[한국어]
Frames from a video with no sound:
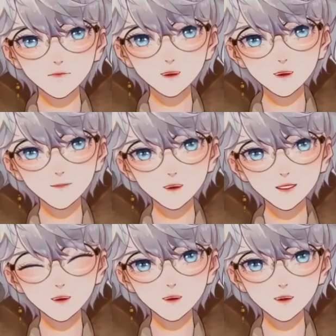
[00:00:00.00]

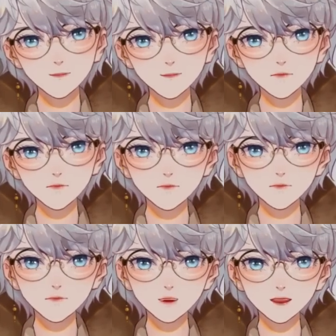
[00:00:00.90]
정확한 날짜는
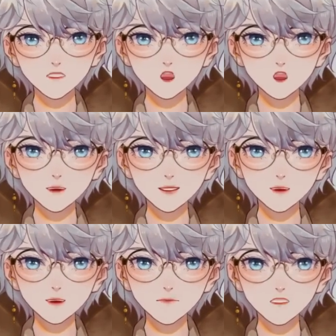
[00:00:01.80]
아직 정해지지
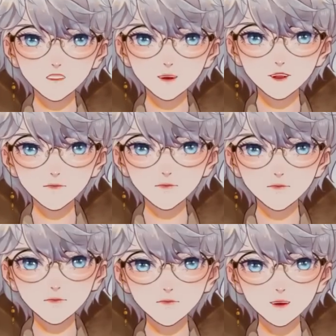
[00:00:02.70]
않았습니다.
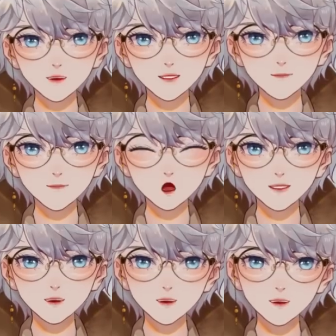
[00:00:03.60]
플래처
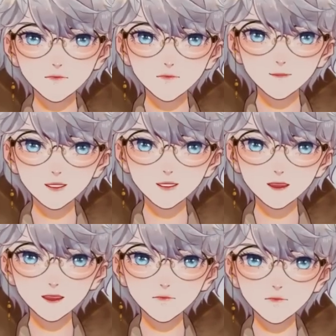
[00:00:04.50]
부부는 가석 방한
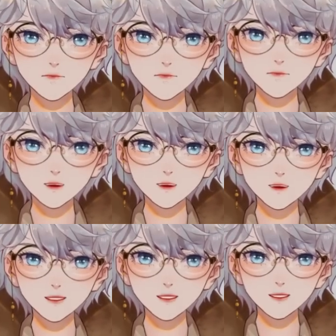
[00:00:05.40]
뒤
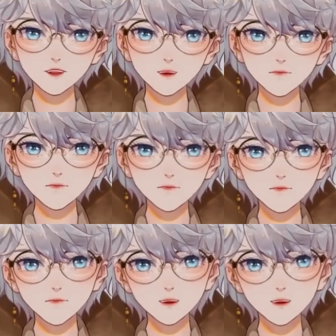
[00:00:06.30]
변호인을 통해
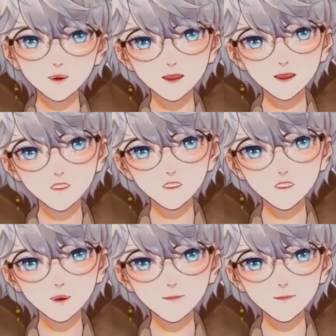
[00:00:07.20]
딸 레이시를
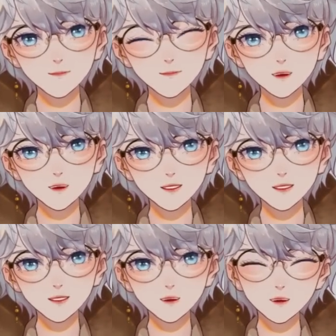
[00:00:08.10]
사랑하고 딸을
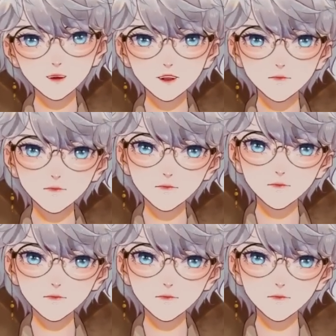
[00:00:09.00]
잃게 되어